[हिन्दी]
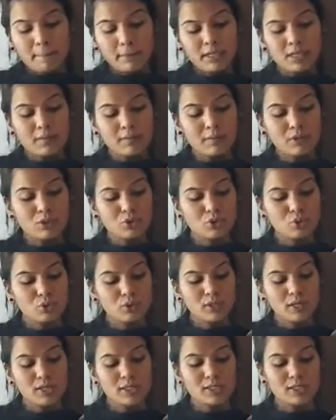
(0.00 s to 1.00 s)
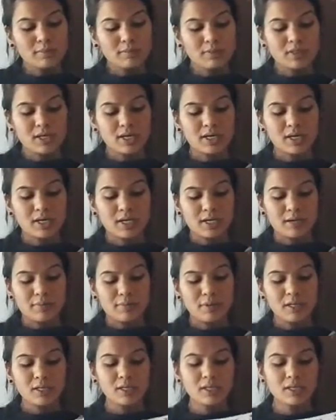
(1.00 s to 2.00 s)
कि मैं झूठा समझा गया
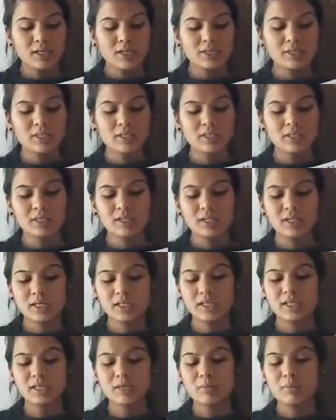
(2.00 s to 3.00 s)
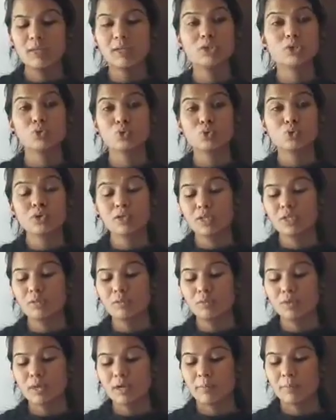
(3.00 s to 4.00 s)
मैं ये कैसे सिद्ध करता कि मैंने झूठ
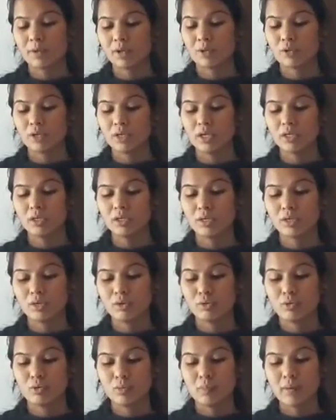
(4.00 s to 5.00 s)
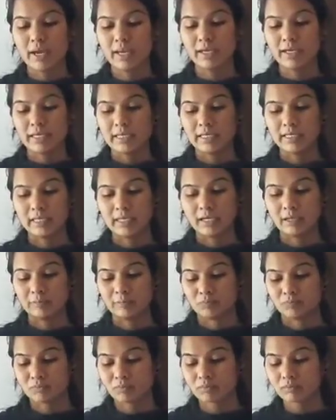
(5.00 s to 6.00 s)
नहीं बोला पर कोई उपाय नहीं था
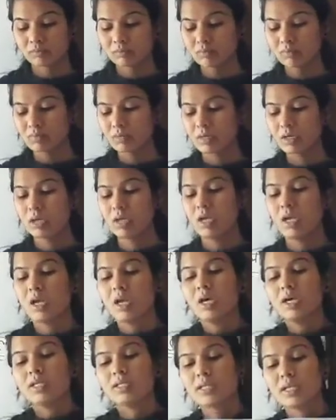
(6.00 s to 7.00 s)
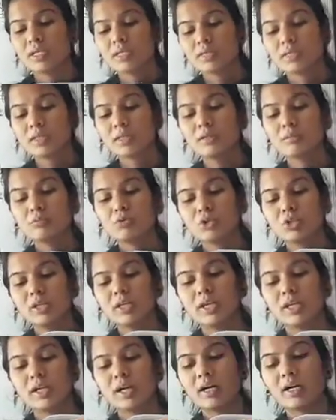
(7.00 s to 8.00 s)
संस्कृत मुझे
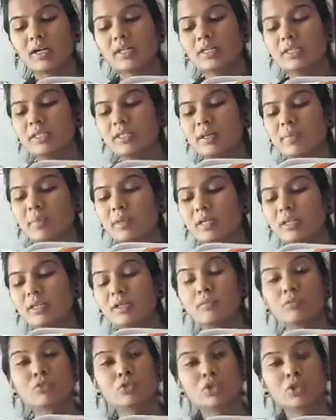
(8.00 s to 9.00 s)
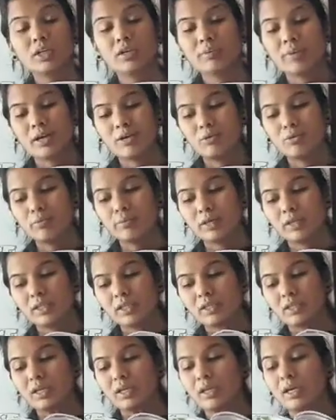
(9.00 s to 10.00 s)
रेखा गणित से भी अधिक मुश्किल मालूम
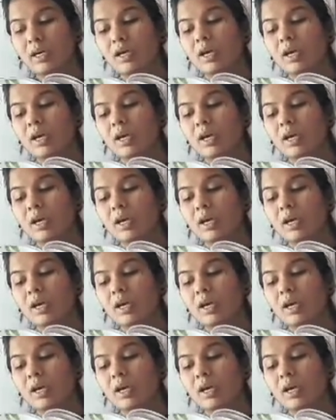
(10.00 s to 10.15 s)
पड़ती थी